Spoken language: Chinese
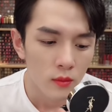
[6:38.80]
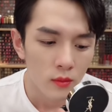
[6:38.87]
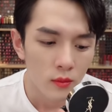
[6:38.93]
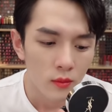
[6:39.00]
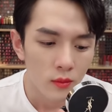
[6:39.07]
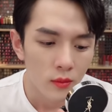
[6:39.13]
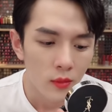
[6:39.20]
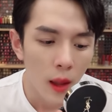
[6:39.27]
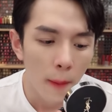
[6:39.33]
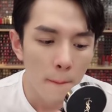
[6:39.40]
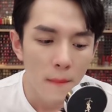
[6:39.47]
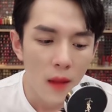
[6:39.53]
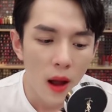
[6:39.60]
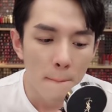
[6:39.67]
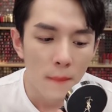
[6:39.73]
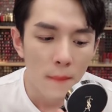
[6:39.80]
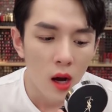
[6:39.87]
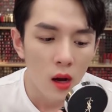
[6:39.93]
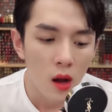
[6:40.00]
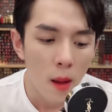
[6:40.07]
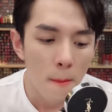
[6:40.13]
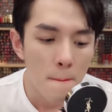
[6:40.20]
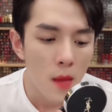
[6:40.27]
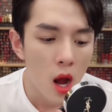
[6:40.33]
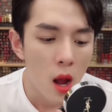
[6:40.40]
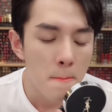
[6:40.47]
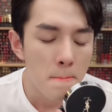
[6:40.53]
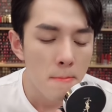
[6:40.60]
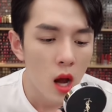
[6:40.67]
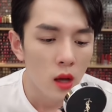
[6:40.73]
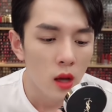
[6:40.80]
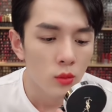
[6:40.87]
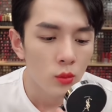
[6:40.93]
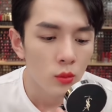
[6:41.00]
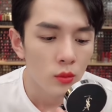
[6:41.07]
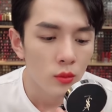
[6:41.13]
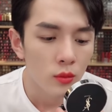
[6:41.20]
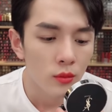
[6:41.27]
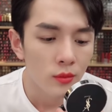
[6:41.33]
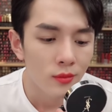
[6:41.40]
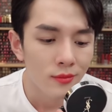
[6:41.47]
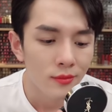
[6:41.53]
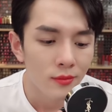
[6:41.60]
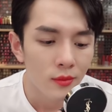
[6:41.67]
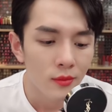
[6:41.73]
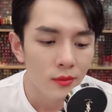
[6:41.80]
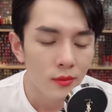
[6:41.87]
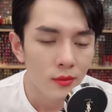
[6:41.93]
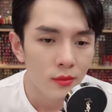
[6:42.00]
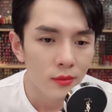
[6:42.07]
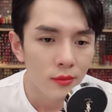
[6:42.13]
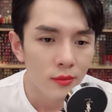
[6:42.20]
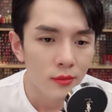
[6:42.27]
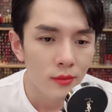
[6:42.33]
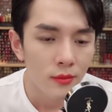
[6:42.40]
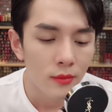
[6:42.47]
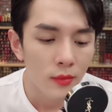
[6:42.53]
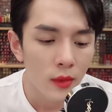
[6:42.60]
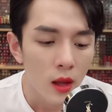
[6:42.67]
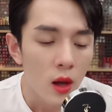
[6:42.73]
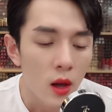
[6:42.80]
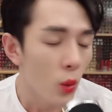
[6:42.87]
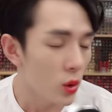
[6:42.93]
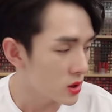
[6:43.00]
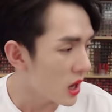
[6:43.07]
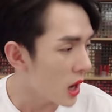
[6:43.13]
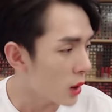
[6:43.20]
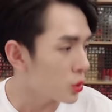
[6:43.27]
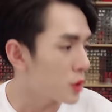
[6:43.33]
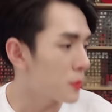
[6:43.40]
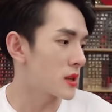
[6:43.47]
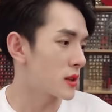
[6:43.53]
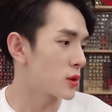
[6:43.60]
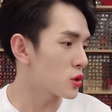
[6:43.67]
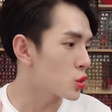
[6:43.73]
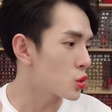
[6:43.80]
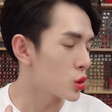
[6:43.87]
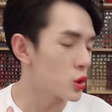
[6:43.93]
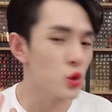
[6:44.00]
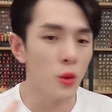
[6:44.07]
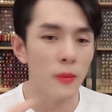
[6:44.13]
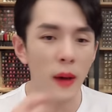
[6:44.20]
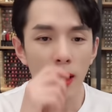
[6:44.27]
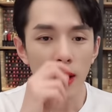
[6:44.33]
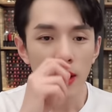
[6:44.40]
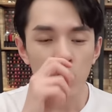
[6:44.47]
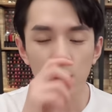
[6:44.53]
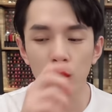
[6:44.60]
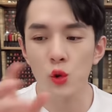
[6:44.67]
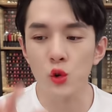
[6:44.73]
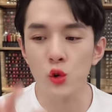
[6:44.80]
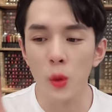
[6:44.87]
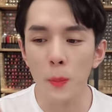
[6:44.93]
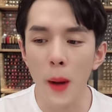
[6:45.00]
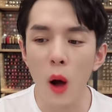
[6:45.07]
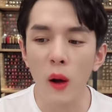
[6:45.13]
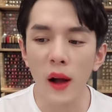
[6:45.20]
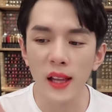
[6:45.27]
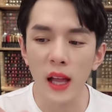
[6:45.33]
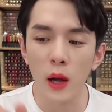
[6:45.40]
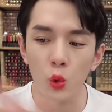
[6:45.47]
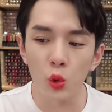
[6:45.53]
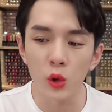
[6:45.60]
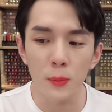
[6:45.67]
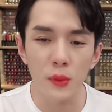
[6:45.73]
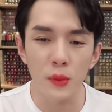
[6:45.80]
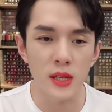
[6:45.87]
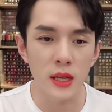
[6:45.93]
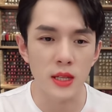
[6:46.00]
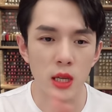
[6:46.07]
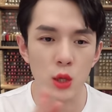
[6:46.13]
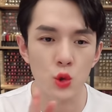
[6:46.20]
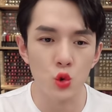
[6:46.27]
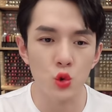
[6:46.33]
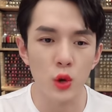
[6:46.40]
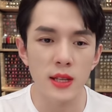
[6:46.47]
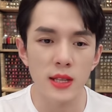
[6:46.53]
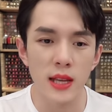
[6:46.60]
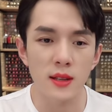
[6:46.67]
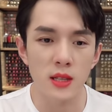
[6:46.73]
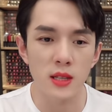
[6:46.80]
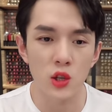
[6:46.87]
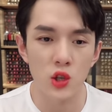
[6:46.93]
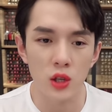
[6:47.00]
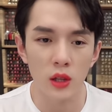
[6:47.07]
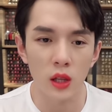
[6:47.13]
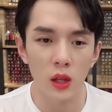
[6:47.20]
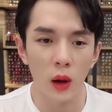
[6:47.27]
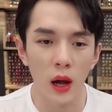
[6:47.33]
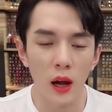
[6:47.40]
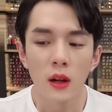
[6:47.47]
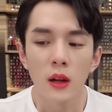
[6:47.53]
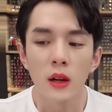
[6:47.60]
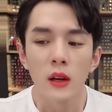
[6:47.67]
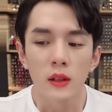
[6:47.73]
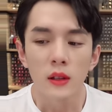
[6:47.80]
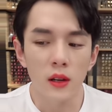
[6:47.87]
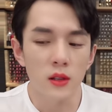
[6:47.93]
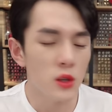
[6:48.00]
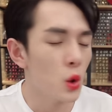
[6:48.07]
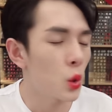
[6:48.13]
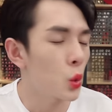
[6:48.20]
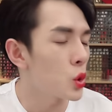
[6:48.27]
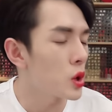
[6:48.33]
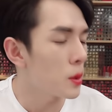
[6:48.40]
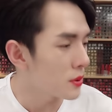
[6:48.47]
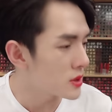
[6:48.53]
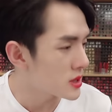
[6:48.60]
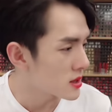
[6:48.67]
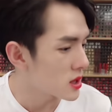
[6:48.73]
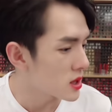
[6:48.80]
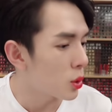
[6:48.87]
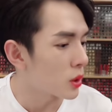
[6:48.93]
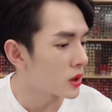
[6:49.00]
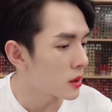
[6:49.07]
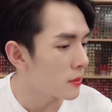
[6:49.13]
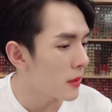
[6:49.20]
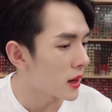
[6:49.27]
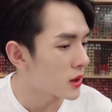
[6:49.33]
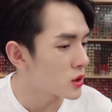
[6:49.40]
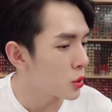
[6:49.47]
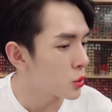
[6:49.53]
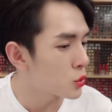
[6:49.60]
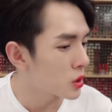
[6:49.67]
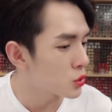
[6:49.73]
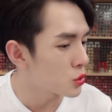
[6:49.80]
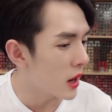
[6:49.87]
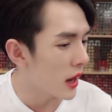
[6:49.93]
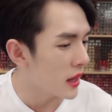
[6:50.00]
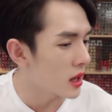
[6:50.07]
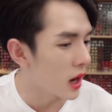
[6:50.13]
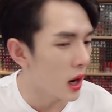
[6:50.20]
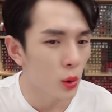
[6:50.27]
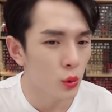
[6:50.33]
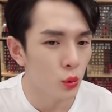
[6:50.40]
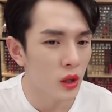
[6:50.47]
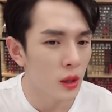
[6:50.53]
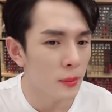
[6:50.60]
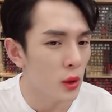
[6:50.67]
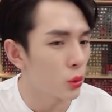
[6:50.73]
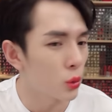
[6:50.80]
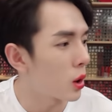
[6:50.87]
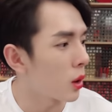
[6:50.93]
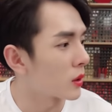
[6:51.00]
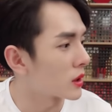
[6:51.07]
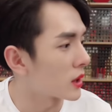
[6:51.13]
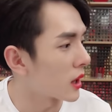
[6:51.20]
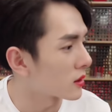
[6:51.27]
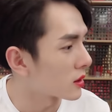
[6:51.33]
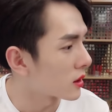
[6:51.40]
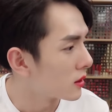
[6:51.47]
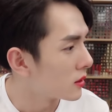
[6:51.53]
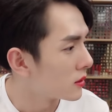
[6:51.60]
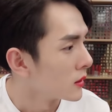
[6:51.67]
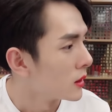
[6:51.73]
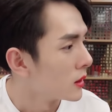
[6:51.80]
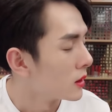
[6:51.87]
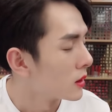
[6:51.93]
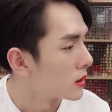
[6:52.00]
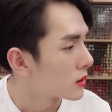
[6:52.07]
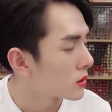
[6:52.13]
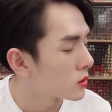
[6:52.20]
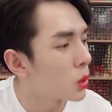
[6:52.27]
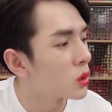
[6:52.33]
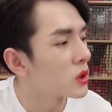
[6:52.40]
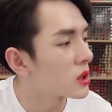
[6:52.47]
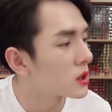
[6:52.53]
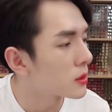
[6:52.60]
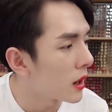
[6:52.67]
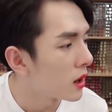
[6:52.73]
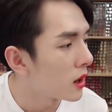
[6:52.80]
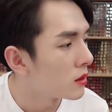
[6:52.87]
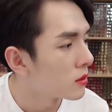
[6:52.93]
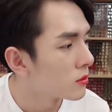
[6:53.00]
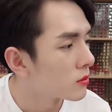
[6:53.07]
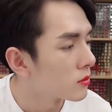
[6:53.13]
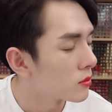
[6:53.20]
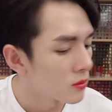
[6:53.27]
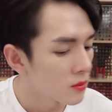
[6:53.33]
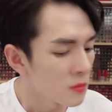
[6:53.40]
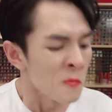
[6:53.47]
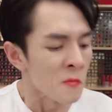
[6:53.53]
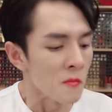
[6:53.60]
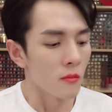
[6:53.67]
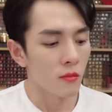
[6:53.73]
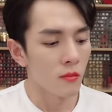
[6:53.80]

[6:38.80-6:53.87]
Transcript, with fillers: 它有一个两个系列，一个金管，一个碎花管。碎花管就是，我知道它故意不显色，就是我是说嘛，就是就是说抛开它故意不显色做出来这样子的质地的话。 但是这种故意不显色，很多人买了之后会觉得说，哎呀，我涂了跟没涂口红一样的，你懂我的意思吗？就是，